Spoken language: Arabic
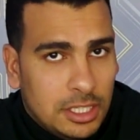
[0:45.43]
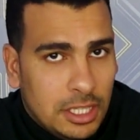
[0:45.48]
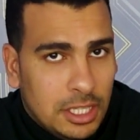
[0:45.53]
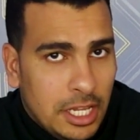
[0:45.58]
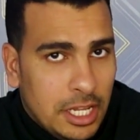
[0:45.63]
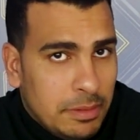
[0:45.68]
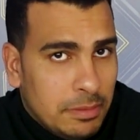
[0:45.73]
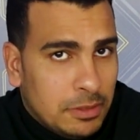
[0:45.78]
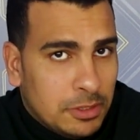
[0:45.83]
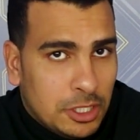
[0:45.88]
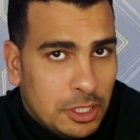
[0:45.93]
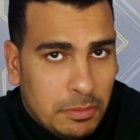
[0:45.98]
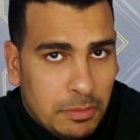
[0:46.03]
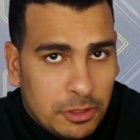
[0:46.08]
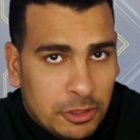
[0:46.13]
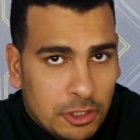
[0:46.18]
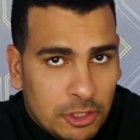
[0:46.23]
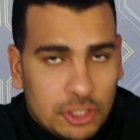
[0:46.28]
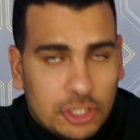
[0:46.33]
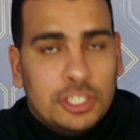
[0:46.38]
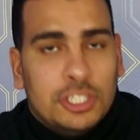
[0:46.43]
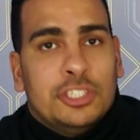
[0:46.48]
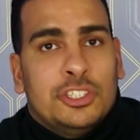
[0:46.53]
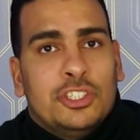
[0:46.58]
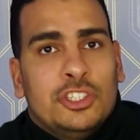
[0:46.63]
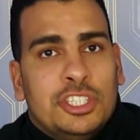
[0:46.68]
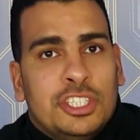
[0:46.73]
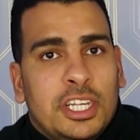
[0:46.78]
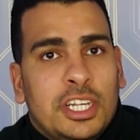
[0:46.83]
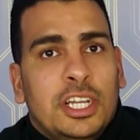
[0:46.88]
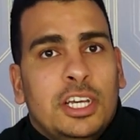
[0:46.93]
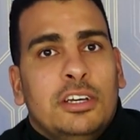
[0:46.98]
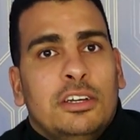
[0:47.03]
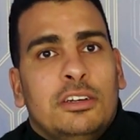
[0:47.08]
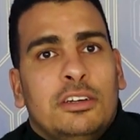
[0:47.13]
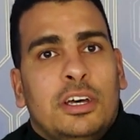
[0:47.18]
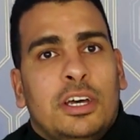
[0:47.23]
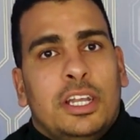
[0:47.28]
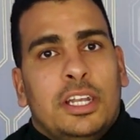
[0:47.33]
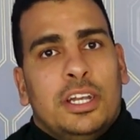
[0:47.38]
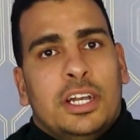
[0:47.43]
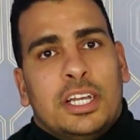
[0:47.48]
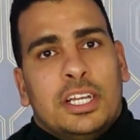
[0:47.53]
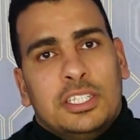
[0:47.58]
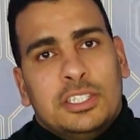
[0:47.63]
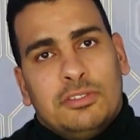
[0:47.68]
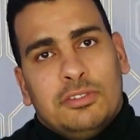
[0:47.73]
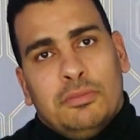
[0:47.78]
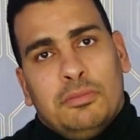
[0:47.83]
تقريبا 18 19 سنه هنركز في